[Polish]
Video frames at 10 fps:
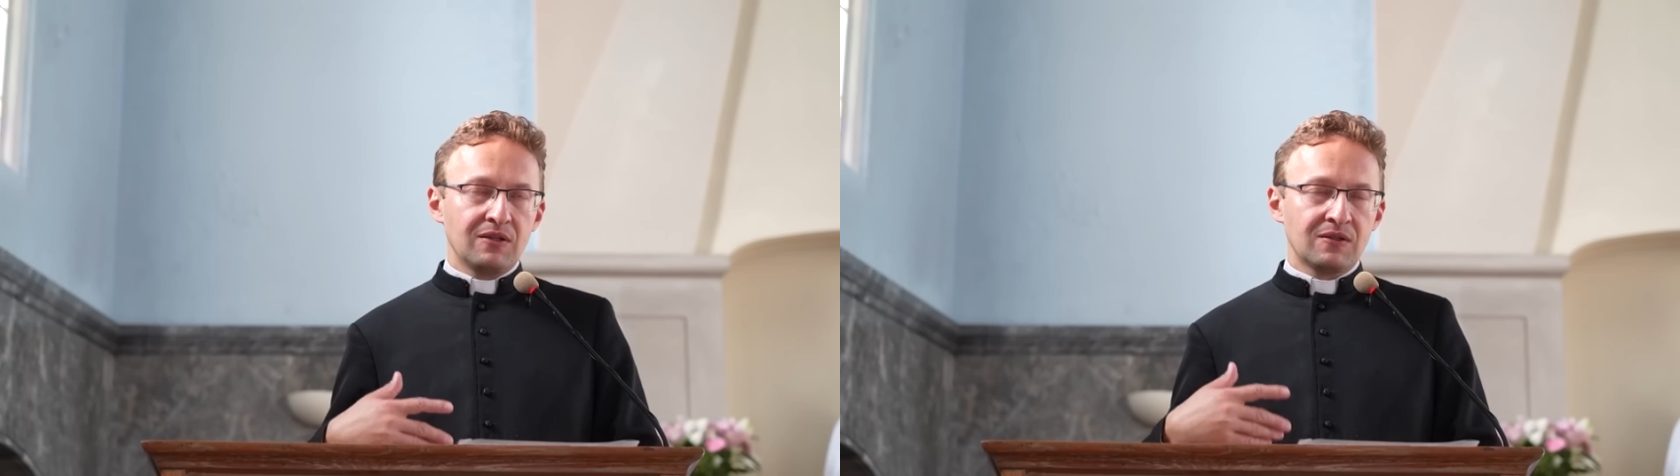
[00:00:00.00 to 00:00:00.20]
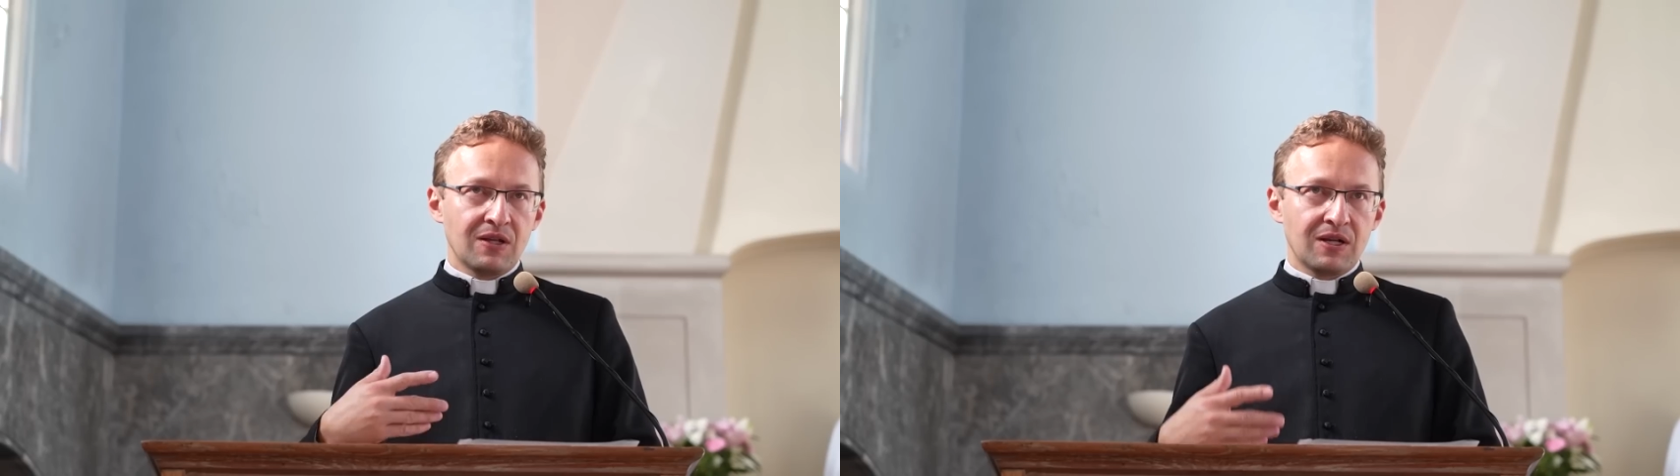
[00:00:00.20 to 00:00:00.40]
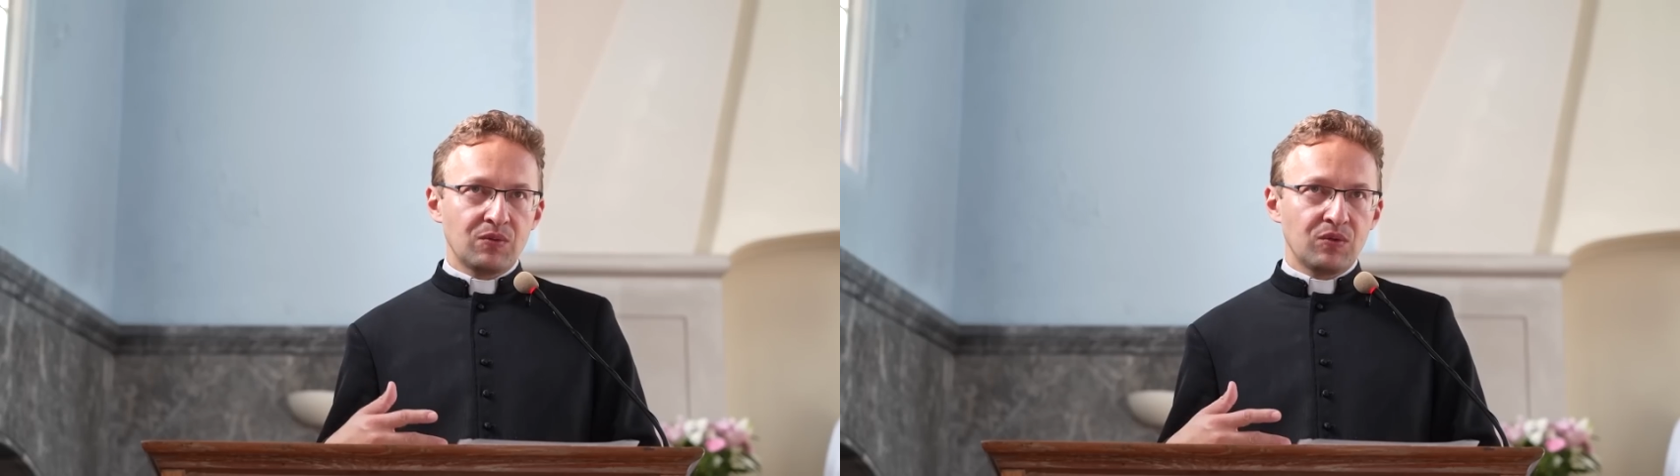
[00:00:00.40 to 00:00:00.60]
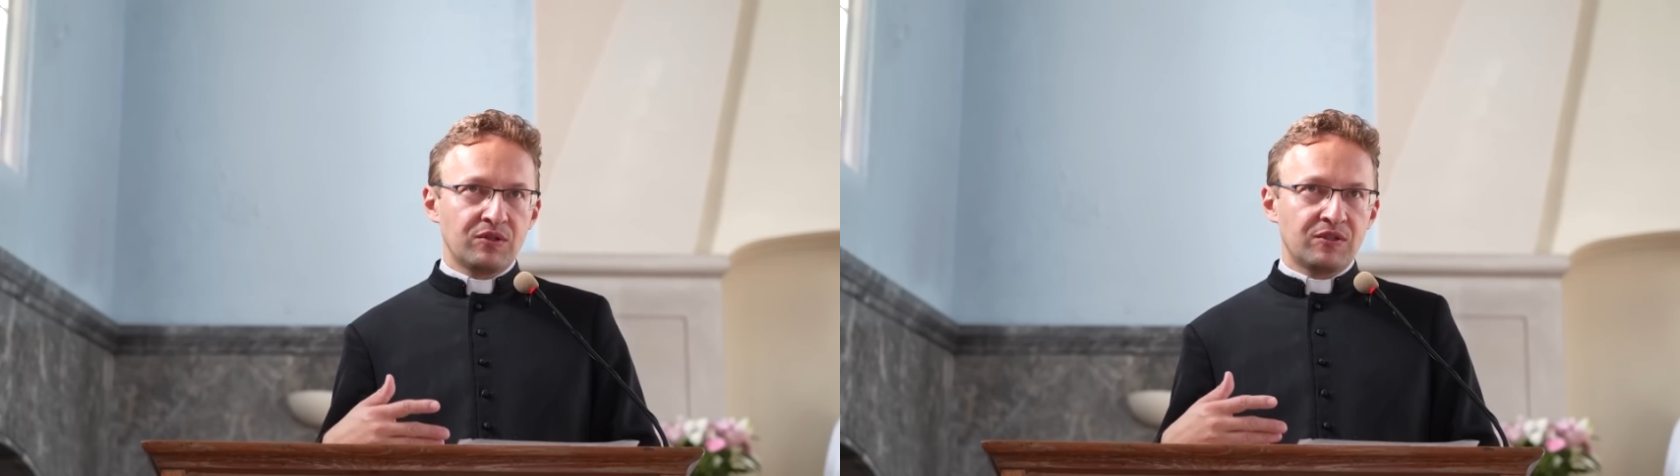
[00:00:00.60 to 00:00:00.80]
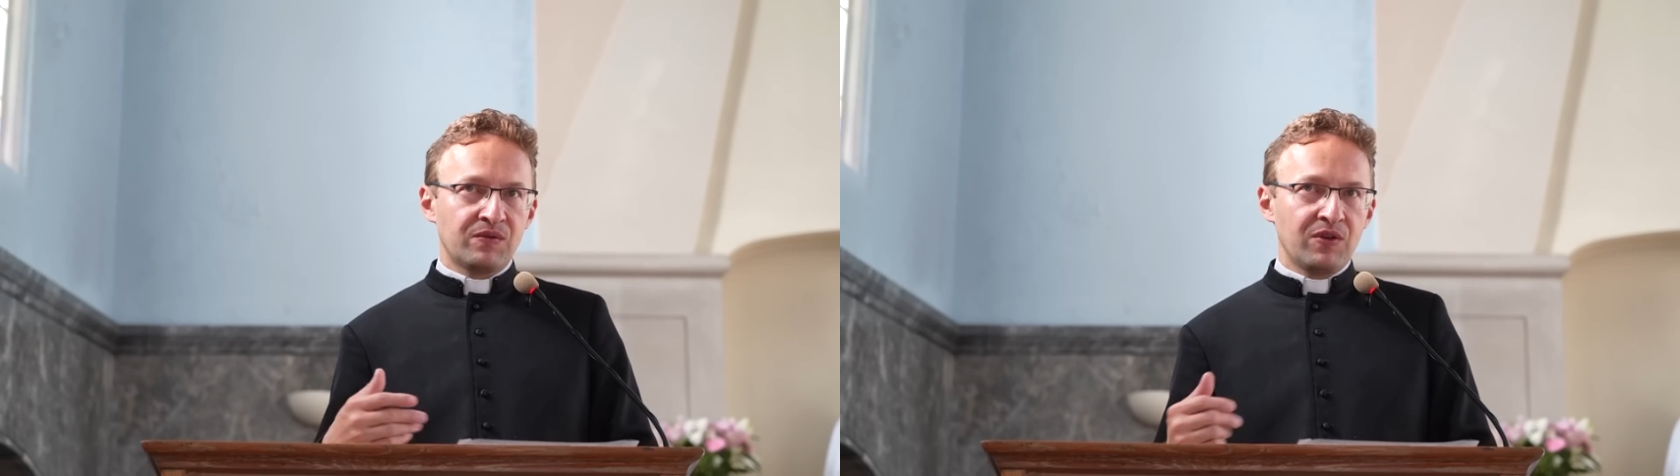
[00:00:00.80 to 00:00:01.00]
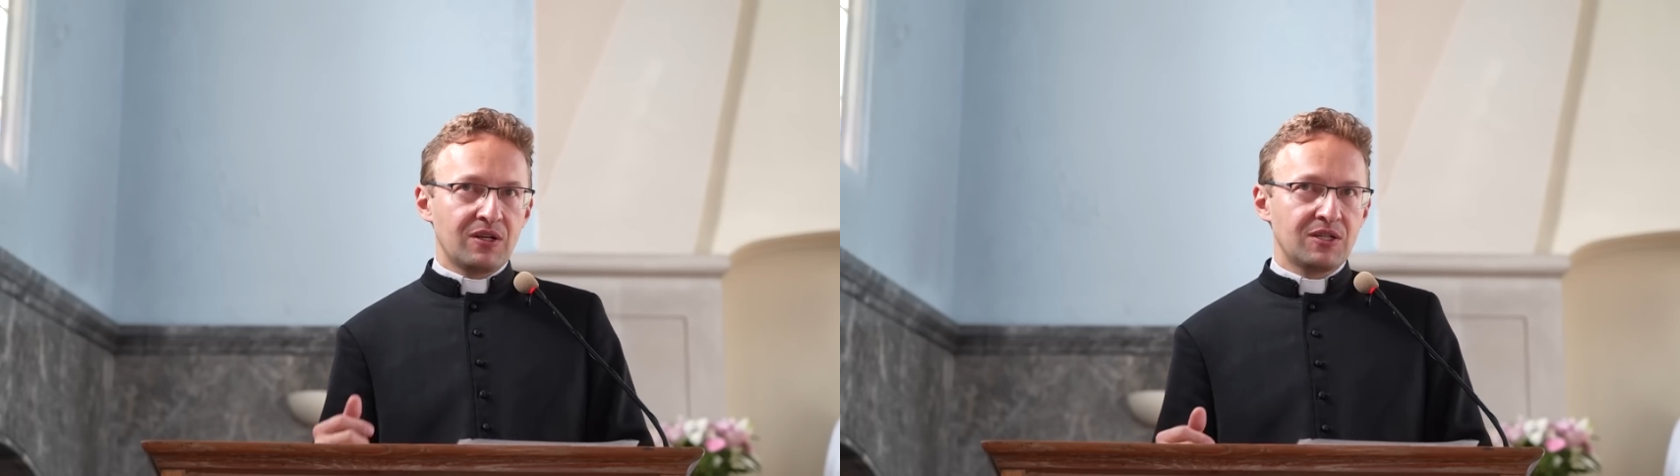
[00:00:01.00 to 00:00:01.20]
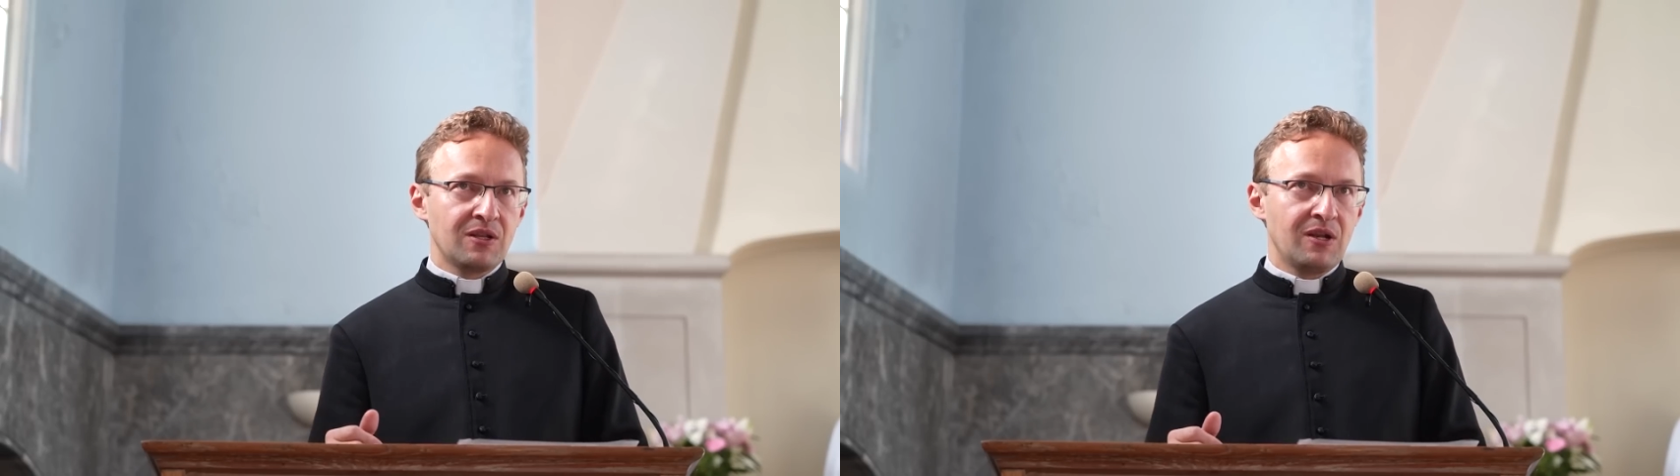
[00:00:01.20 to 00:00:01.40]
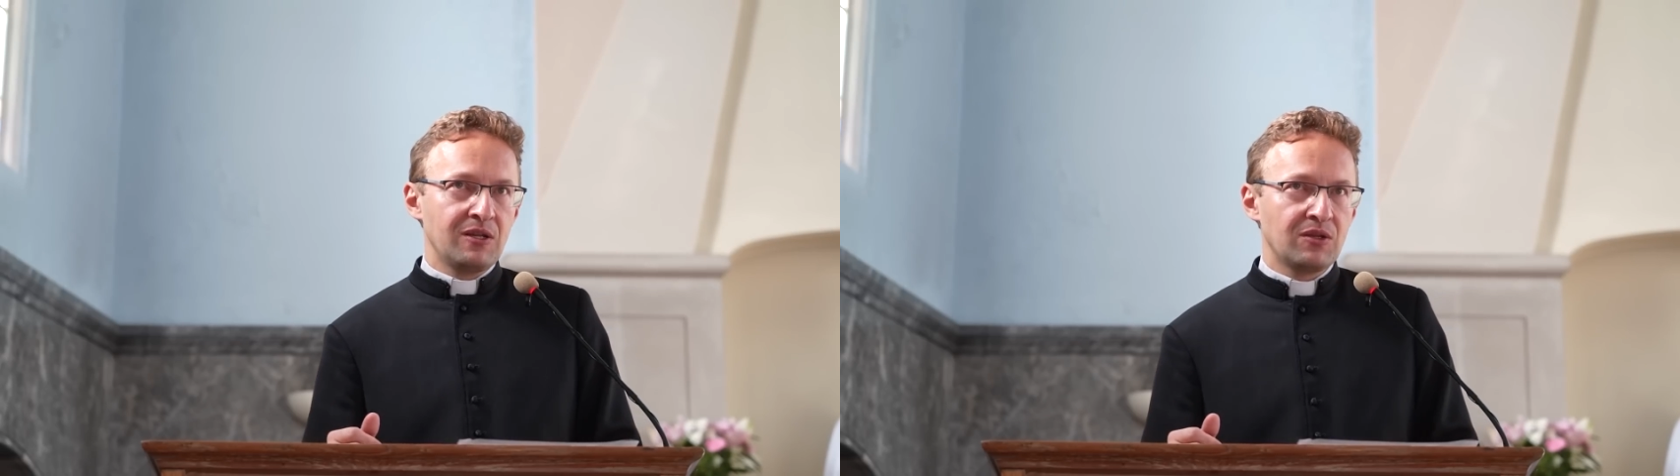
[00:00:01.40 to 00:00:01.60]
znalazło
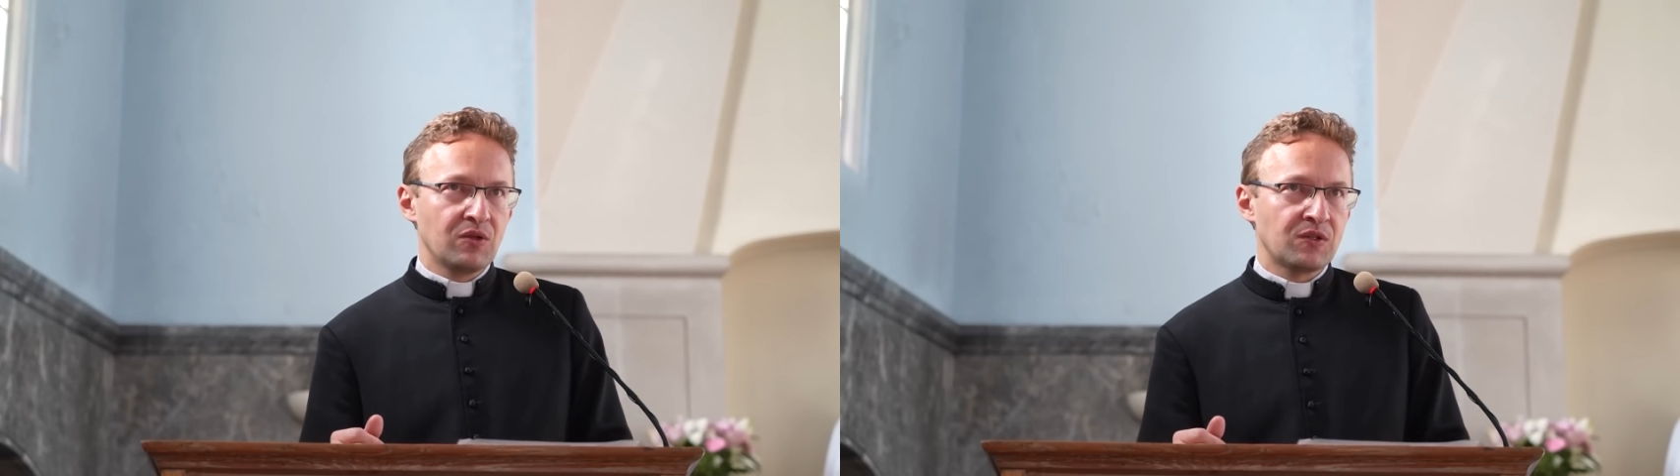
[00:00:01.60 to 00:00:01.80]
odzwierciedlenie to,